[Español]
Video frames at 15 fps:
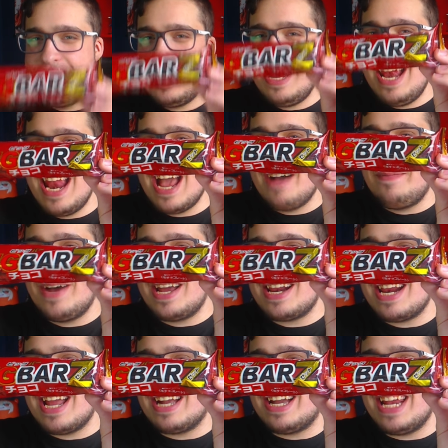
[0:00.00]
la
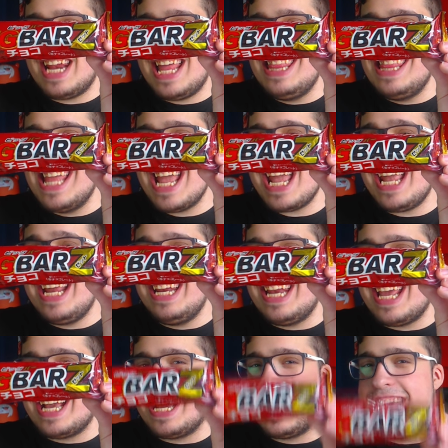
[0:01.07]
barra grande y
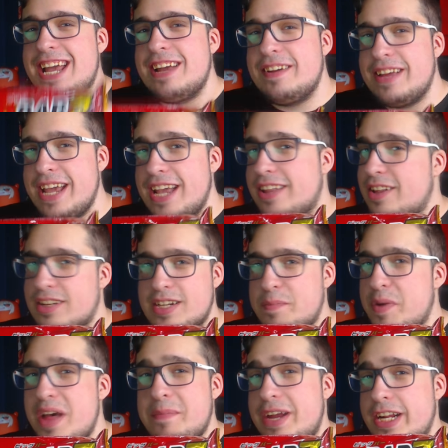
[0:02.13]
negra. Esto se
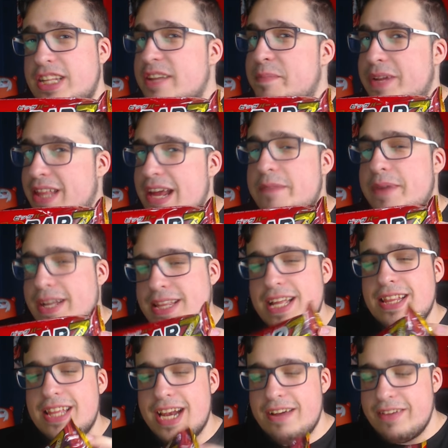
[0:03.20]
puede malinterpretar
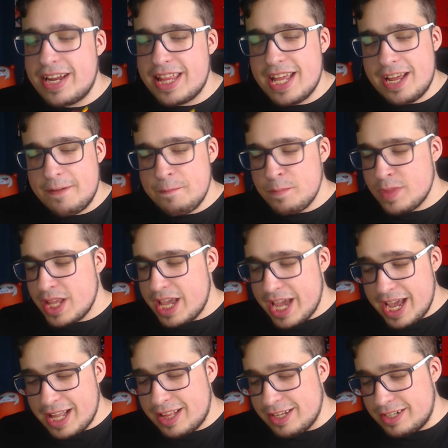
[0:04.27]
bastante, la verdad.
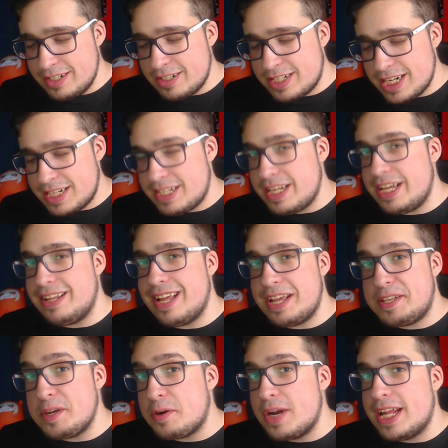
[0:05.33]
Esto no sé si es
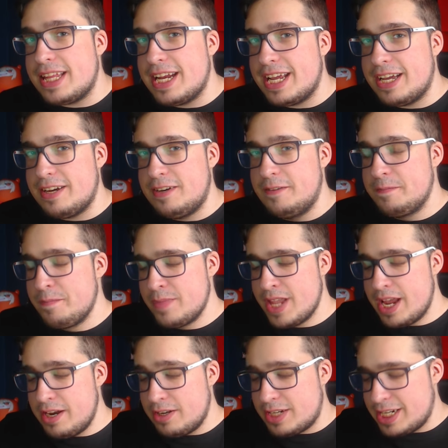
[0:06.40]
chocolate negro,
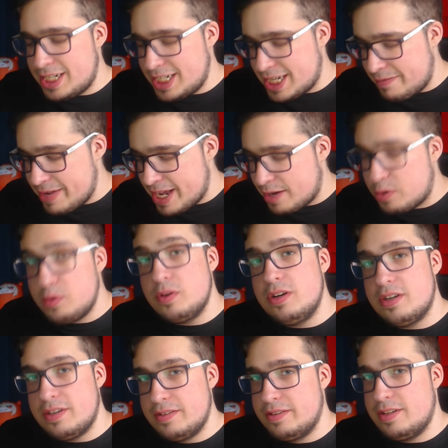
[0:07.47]
no sé si sabe a
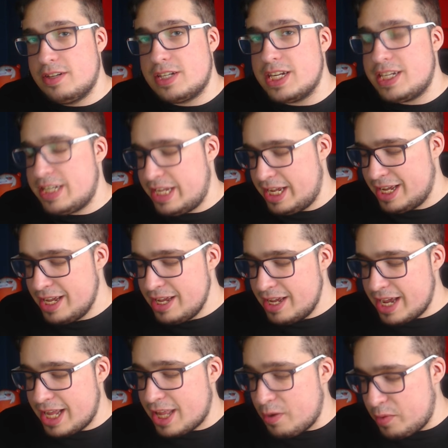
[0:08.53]
culo, no sé si
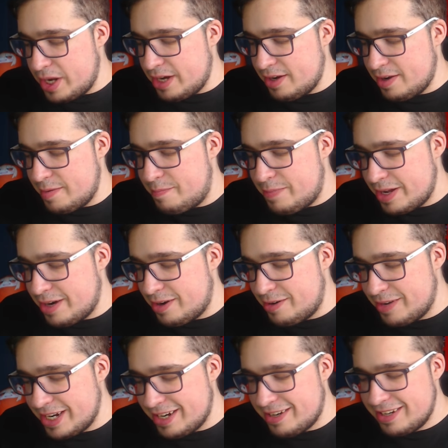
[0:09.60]
está bueno, pero
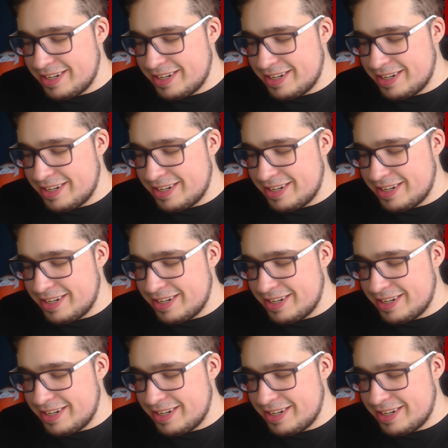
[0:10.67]
bueno.